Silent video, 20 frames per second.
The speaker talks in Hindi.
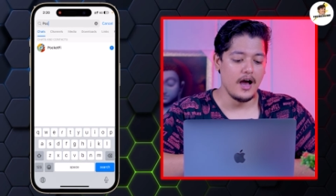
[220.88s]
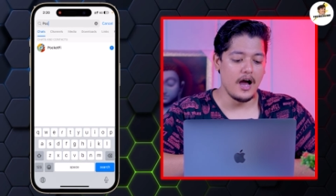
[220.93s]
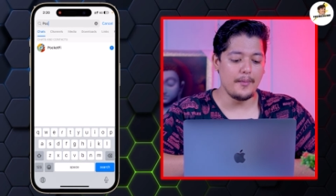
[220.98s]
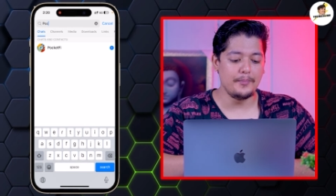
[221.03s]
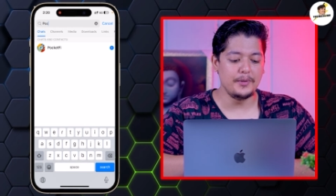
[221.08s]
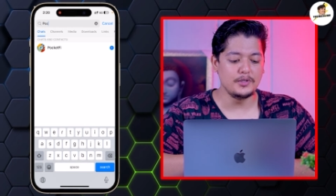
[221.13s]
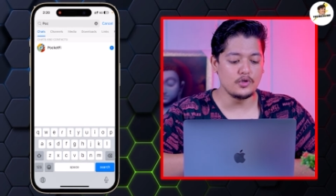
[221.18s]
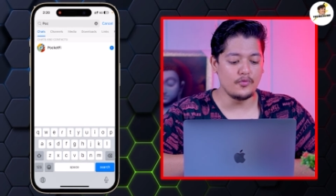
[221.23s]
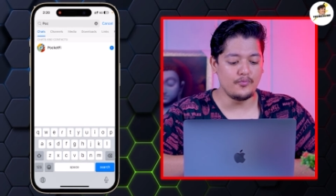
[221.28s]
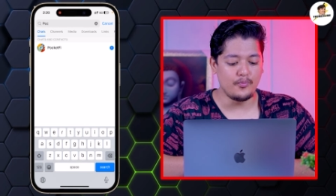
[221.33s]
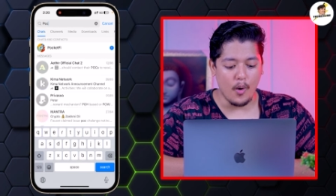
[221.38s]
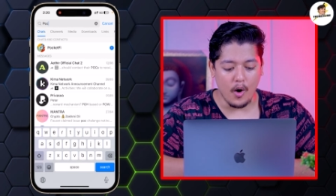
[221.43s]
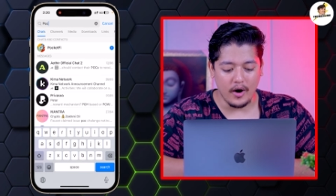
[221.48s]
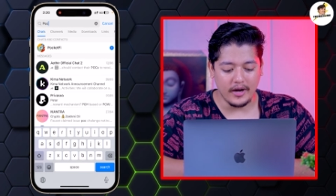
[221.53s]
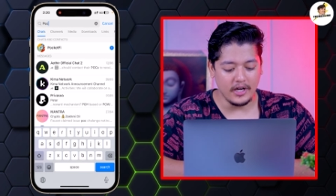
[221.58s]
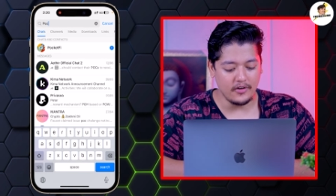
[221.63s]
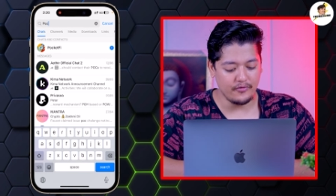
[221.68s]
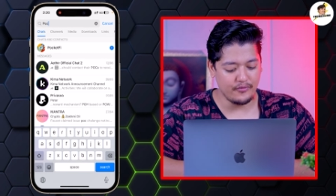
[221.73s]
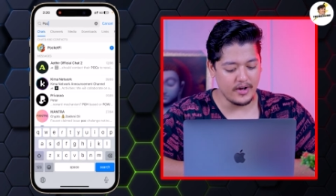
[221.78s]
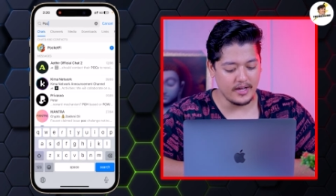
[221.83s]
अभी जो
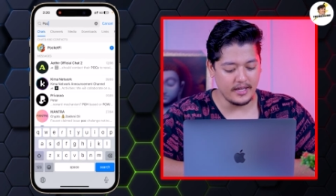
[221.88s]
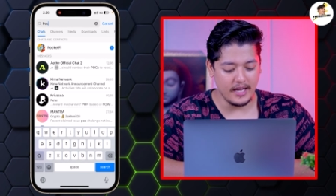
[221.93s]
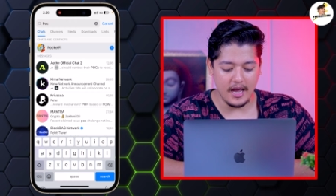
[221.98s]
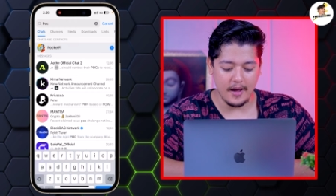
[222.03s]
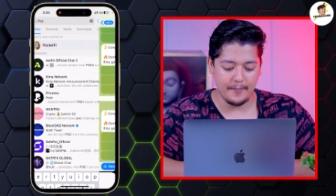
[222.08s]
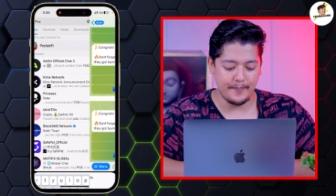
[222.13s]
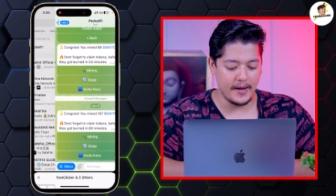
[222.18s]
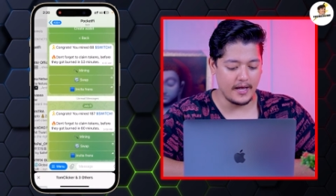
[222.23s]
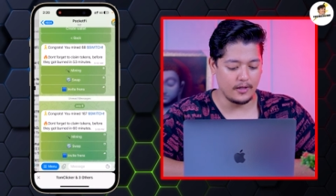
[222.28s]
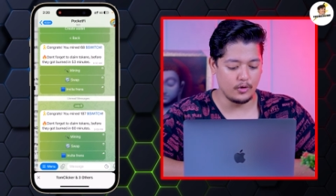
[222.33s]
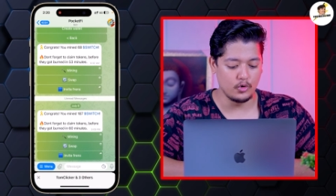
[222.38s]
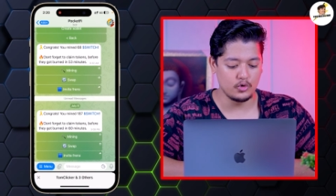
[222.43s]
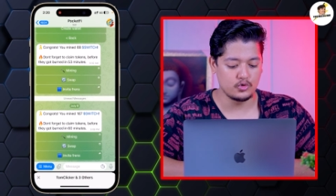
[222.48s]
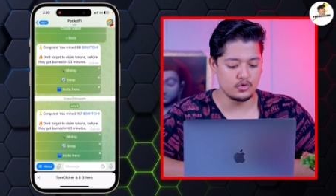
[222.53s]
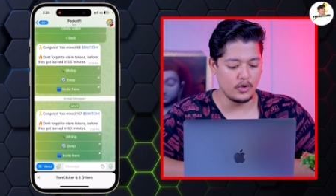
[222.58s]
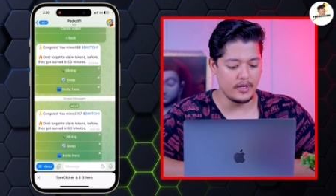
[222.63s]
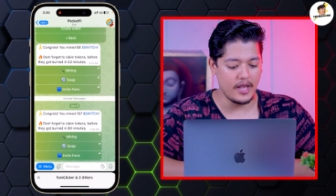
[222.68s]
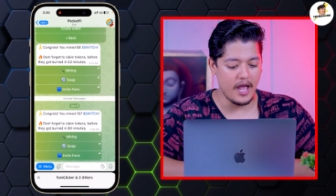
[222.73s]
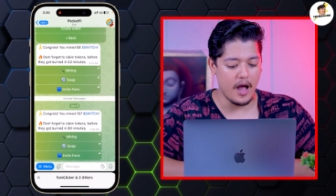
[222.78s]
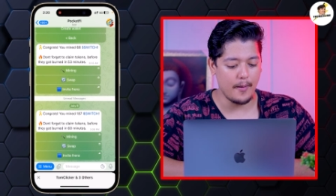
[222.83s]
पॉकेट फाई ऐप है
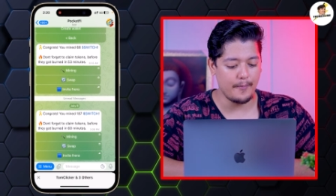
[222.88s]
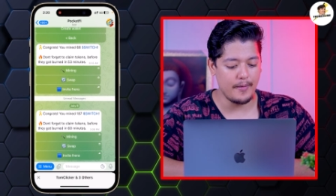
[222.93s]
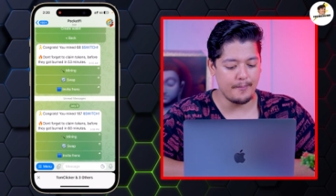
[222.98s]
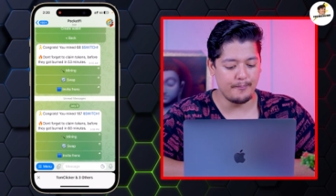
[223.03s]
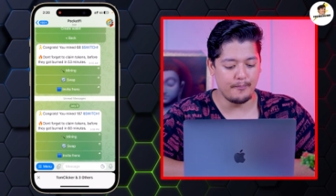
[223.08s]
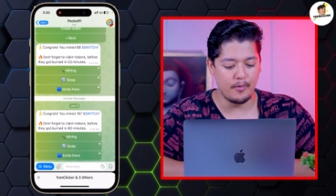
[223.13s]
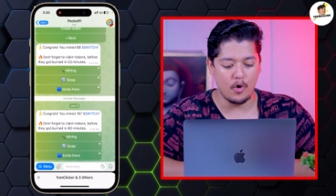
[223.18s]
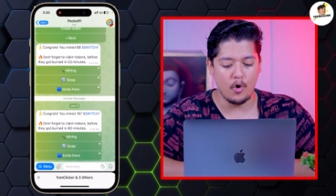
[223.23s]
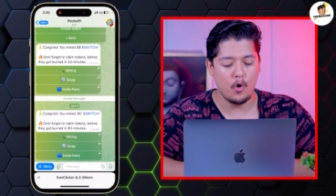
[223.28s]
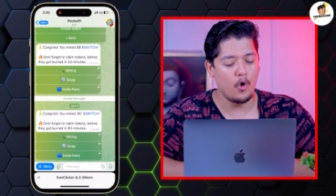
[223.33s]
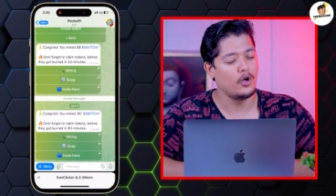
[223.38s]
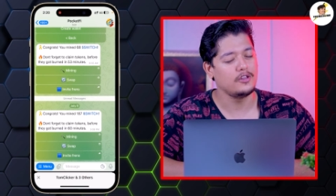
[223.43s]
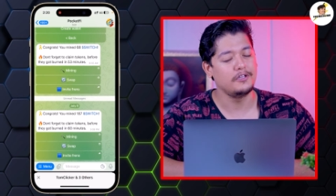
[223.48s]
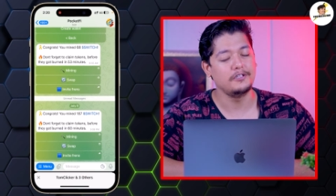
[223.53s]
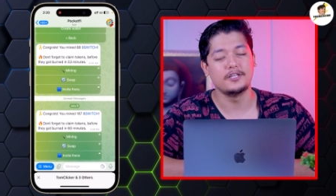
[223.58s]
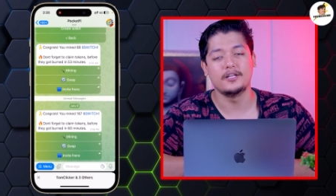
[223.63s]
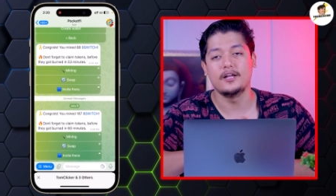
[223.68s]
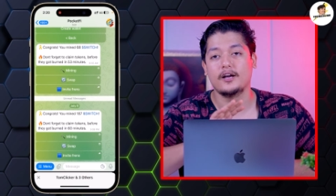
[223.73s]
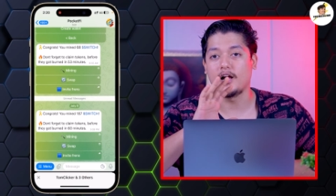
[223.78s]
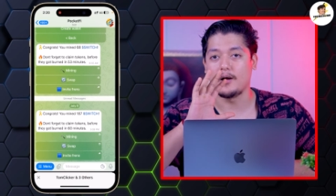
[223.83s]
दोस्तों यहाँ पे बहुत
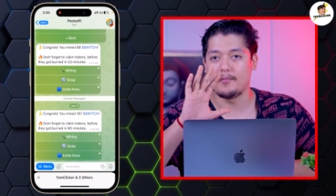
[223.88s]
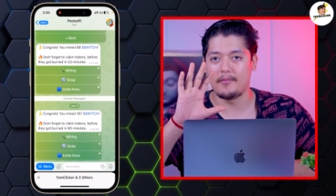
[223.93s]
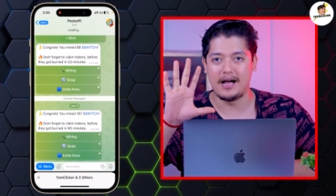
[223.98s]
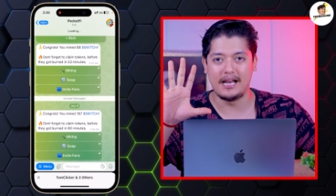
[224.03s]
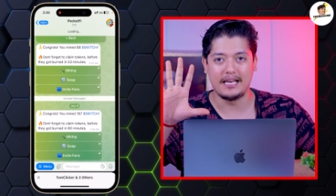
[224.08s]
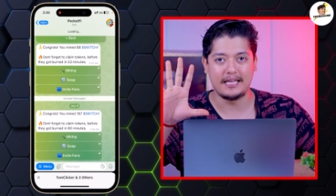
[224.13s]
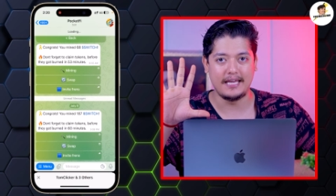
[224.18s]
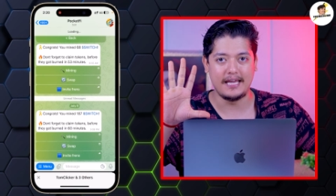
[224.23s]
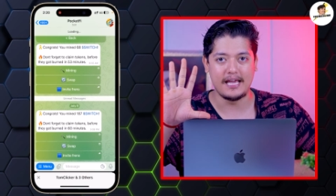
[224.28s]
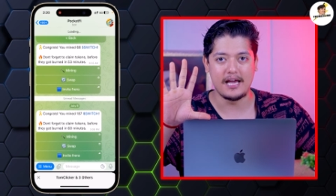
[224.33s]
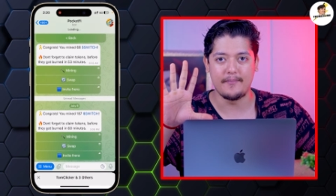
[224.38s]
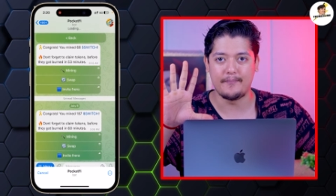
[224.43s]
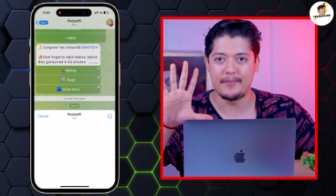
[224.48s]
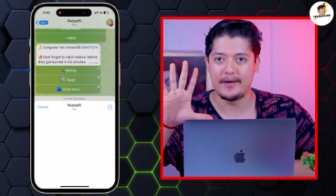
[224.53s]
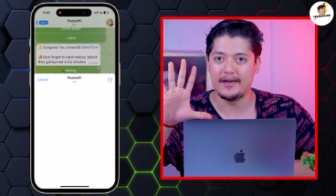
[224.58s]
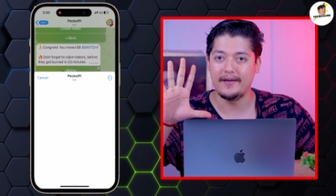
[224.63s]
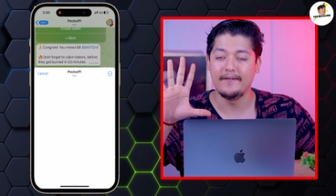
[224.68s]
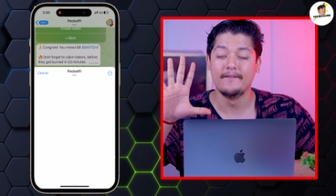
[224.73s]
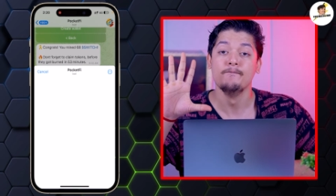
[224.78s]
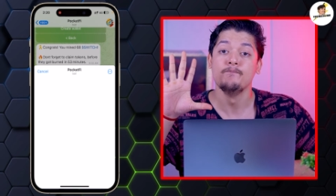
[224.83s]
ही ज़्यादा कमाल की ऐप
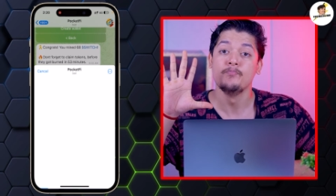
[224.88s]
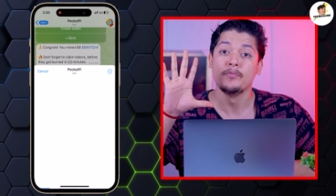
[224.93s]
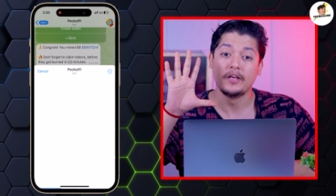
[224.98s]
है